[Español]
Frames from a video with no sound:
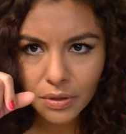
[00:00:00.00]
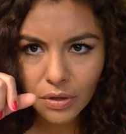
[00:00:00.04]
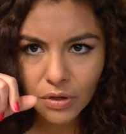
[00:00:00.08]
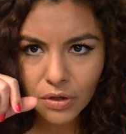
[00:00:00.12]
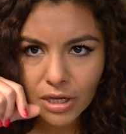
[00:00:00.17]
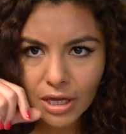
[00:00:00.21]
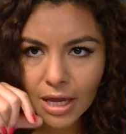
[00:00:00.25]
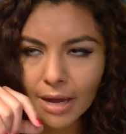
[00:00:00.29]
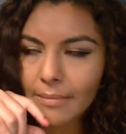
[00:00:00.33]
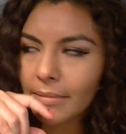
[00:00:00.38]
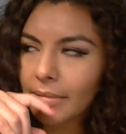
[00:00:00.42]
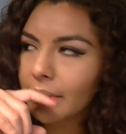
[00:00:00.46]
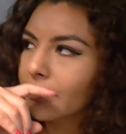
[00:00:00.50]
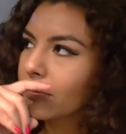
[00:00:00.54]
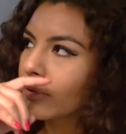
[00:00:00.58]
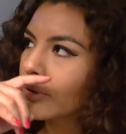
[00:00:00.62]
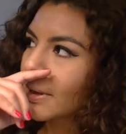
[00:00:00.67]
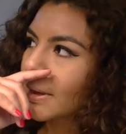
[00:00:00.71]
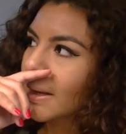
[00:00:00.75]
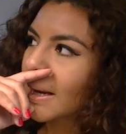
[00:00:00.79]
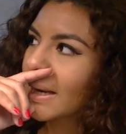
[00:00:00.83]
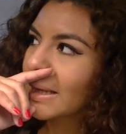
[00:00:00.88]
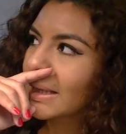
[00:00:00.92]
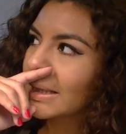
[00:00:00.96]
pero ya me
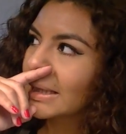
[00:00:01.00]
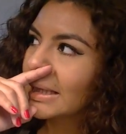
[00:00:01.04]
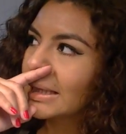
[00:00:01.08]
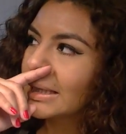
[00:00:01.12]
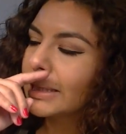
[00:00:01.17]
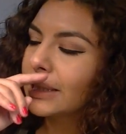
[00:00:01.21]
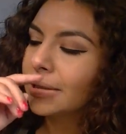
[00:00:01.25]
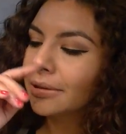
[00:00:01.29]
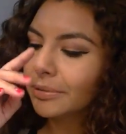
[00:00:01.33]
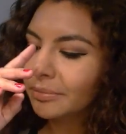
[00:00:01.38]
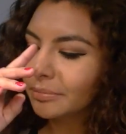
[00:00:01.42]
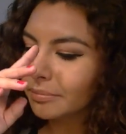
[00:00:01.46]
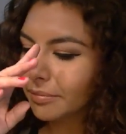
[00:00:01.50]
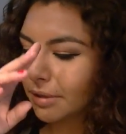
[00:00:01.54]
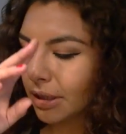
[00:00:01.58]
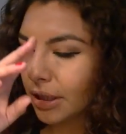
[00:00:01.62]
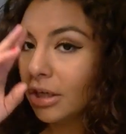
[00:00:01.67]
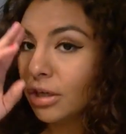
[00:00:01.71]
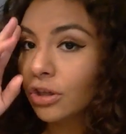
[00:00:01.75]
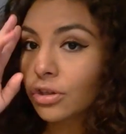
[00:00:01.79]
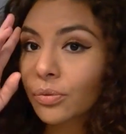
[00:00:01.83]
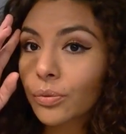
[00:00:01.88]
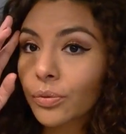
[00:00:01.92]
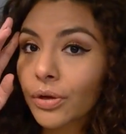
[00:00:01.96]
voy a ir
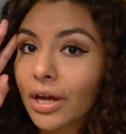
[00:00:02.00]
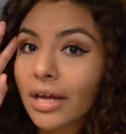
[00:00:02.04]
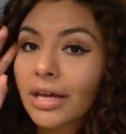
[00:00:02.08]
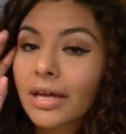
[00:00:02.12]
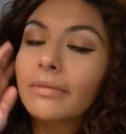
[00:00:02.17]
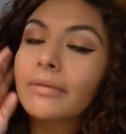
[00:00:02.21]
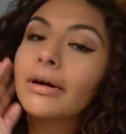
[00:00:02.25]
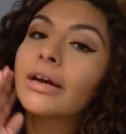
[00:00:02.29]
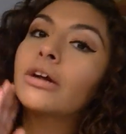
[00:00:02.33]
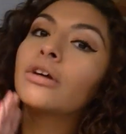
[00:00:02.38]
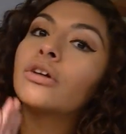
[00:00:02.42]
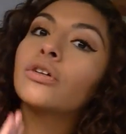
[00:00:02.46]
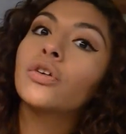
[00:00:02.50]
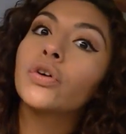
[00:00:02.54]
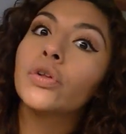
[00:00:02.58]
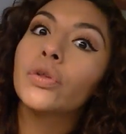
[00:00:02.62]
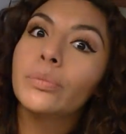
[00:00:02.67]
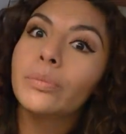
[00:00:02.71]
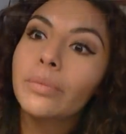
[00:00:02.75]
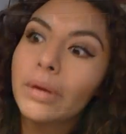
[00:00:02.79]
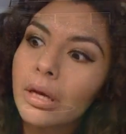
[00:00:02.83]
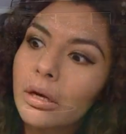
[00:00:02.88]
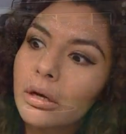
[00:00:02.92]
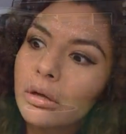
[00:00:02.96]
y los voy a llevar
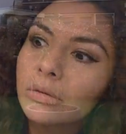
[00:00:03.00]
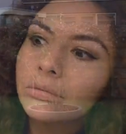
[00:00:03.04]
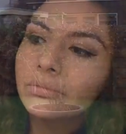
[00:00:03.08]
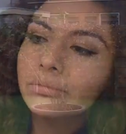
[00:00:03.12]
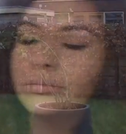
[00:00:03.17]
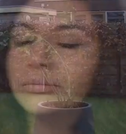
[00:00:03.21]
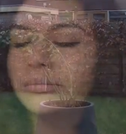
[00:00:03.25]
conmigo.